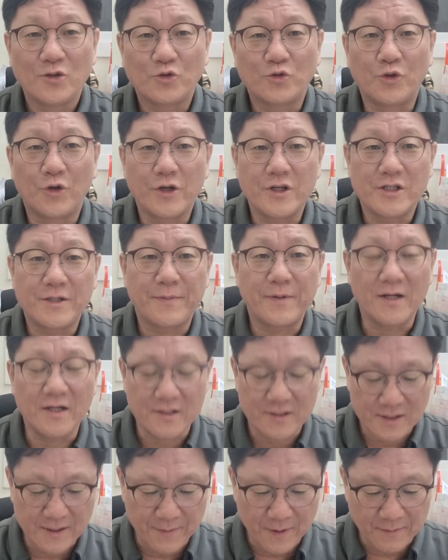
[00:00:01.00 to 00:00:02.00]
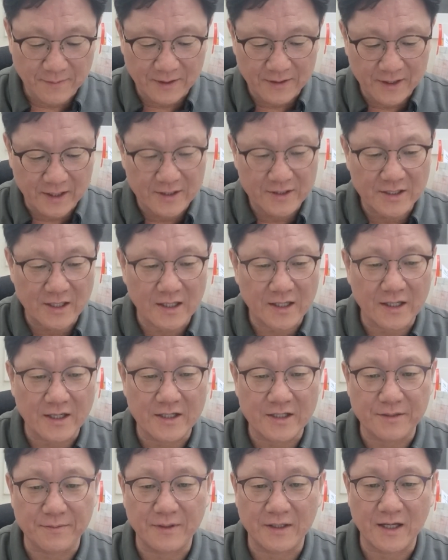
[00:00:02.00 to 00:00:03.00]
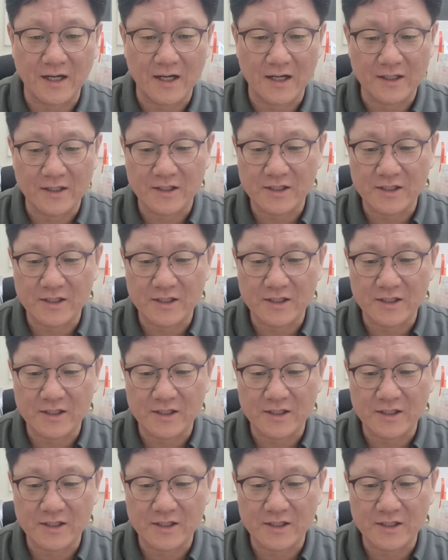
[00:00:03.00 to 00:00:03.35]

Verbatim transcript: 9월 20일 새벽 만나를 시작하겠습니다.